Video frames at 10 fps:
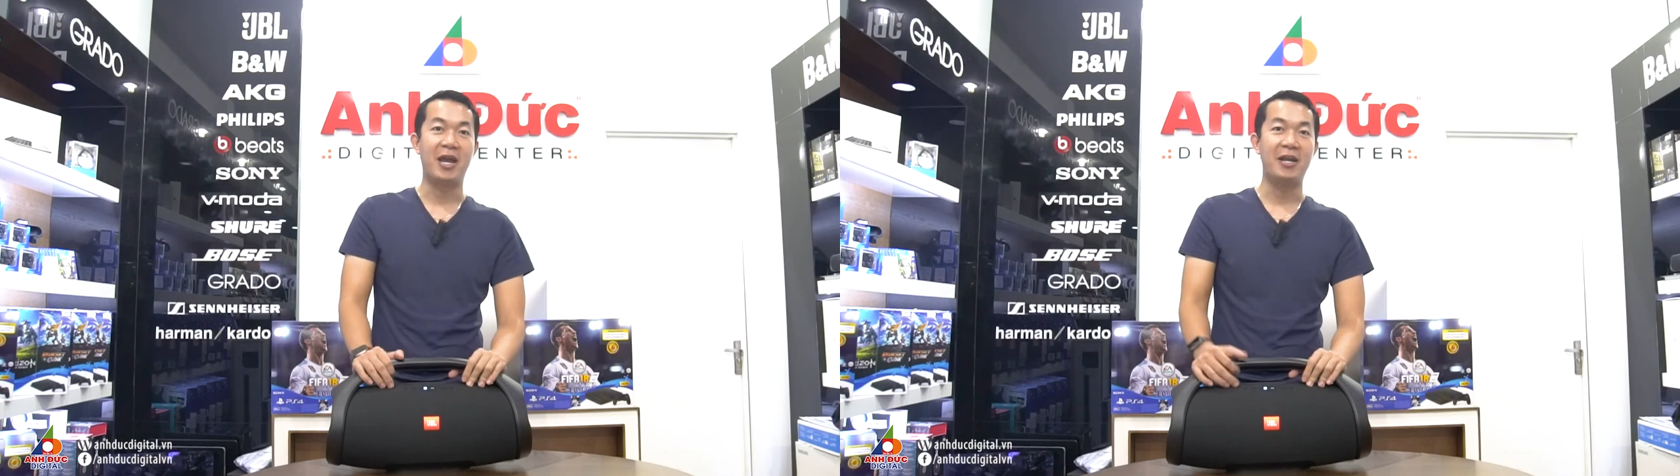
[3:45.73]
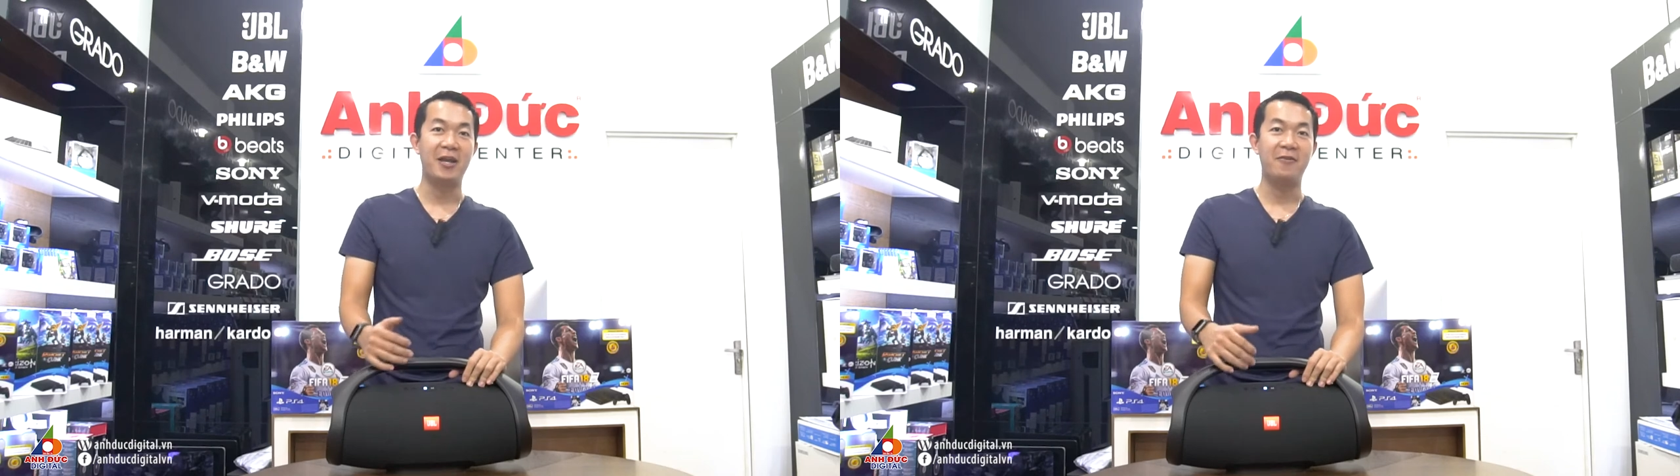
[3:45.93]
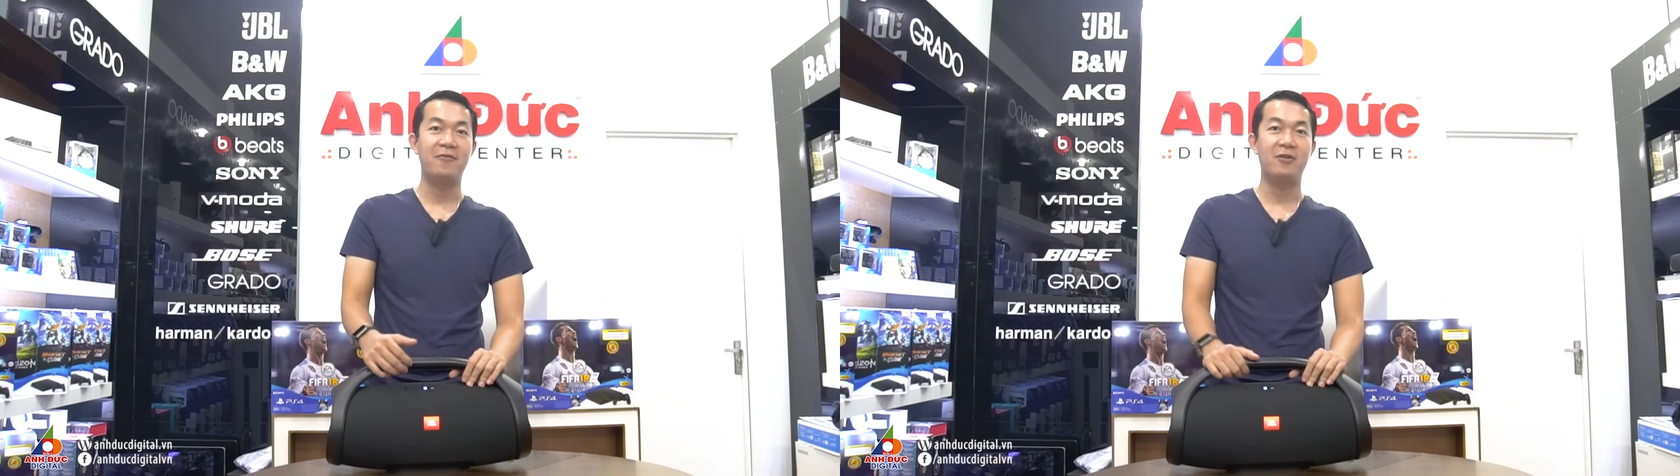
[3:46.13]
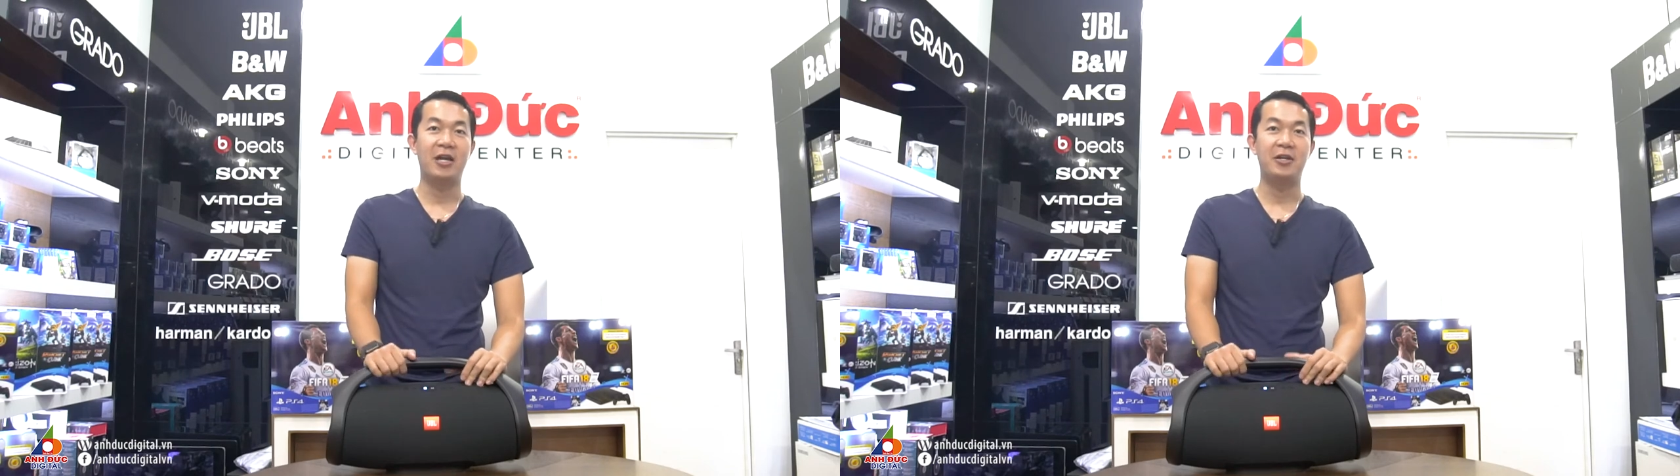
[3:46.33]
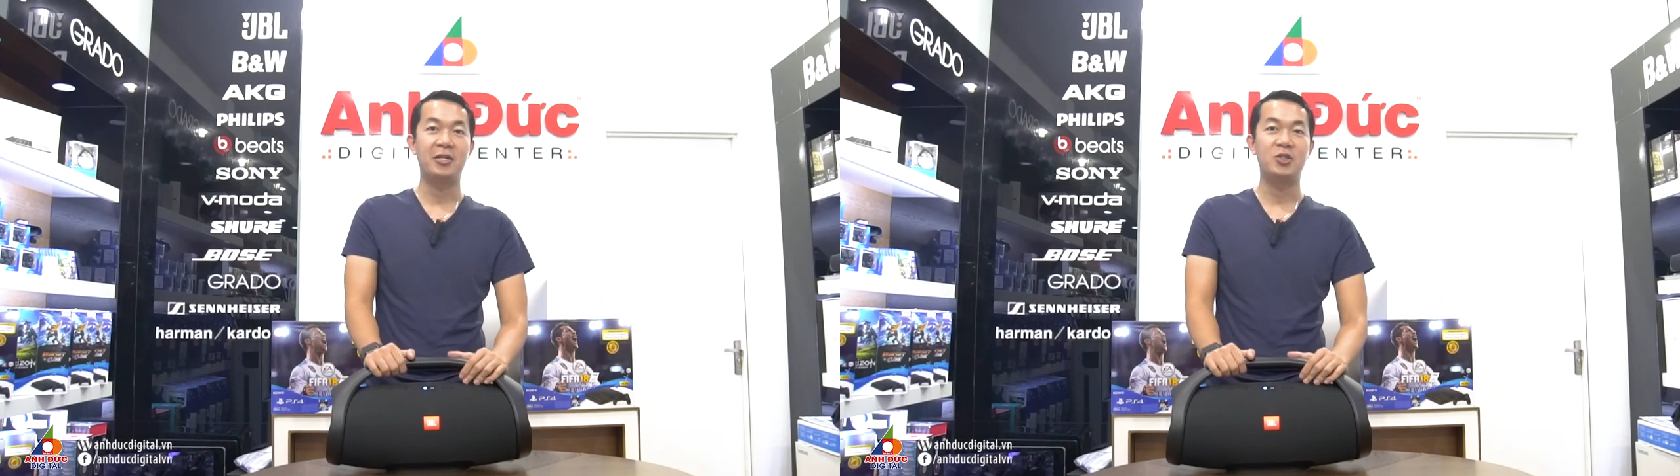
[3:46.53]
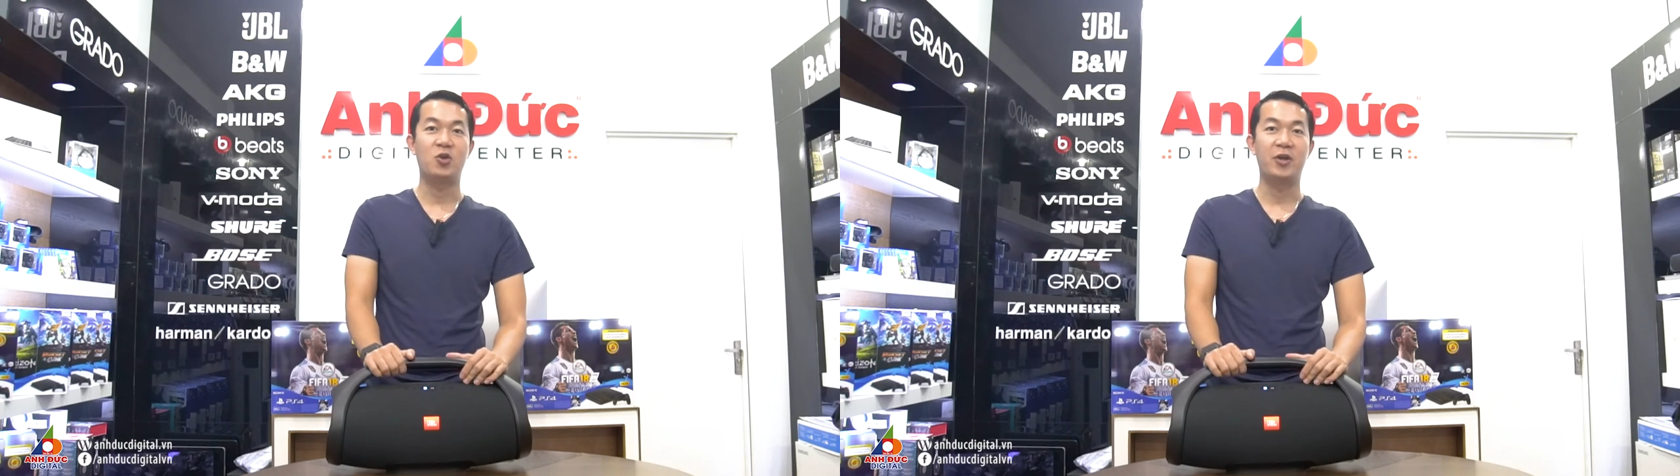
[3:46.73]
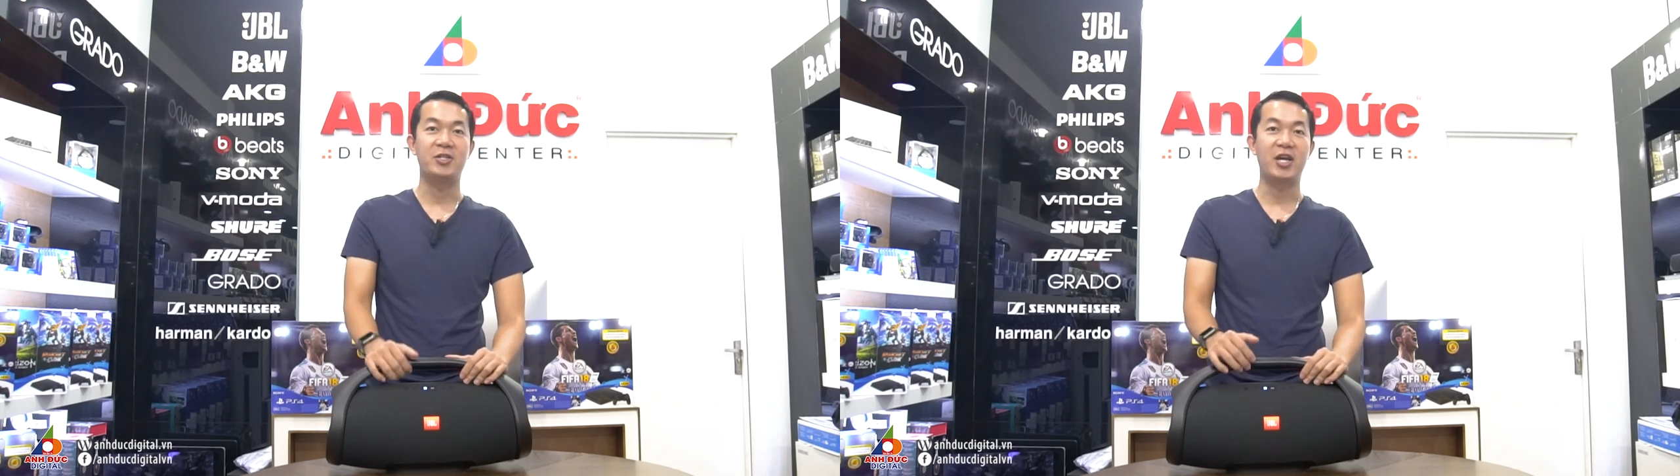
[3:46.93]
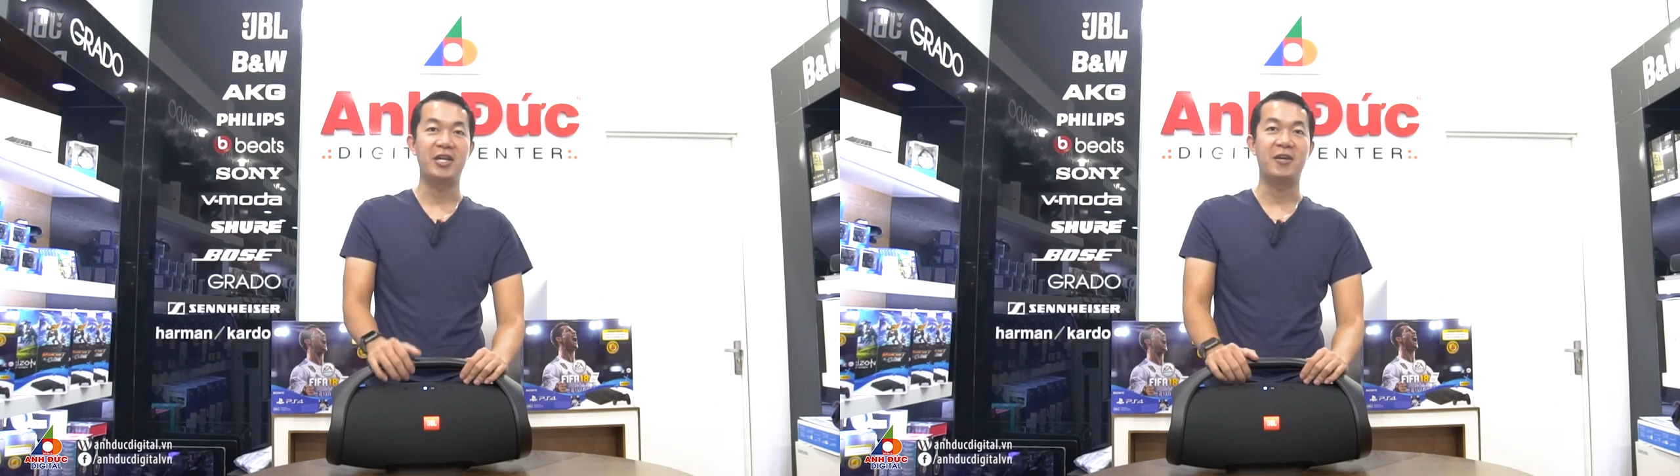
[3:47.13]
hãy đến Anh Đức Digital
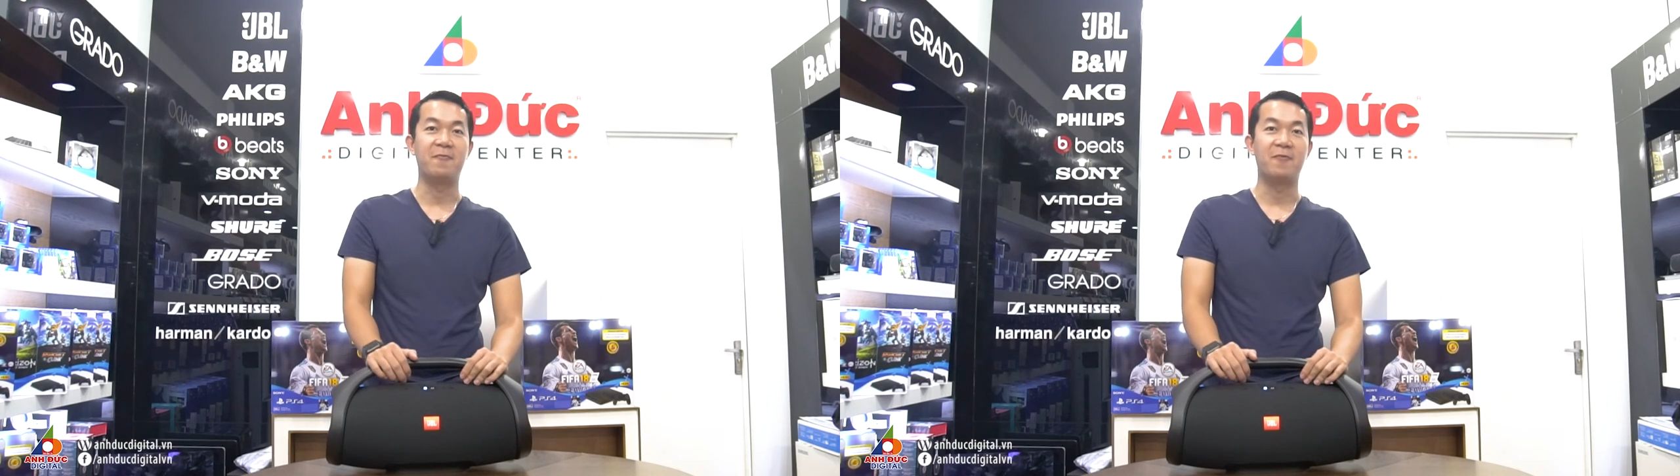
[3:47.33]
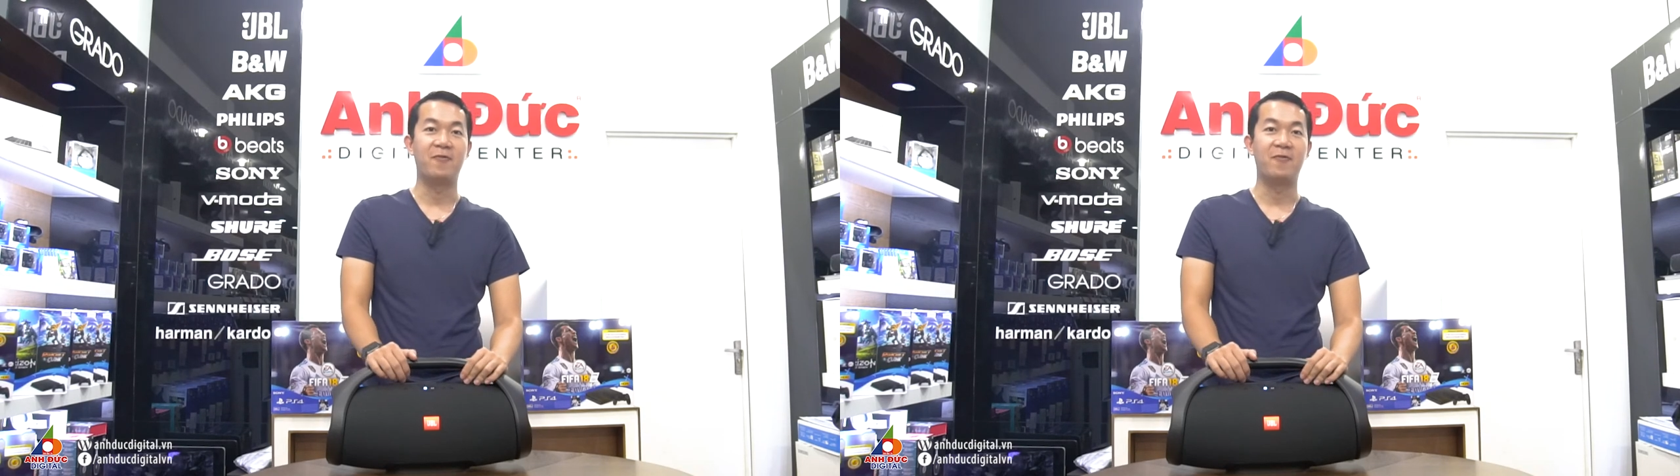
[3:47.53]
để trải nghiệm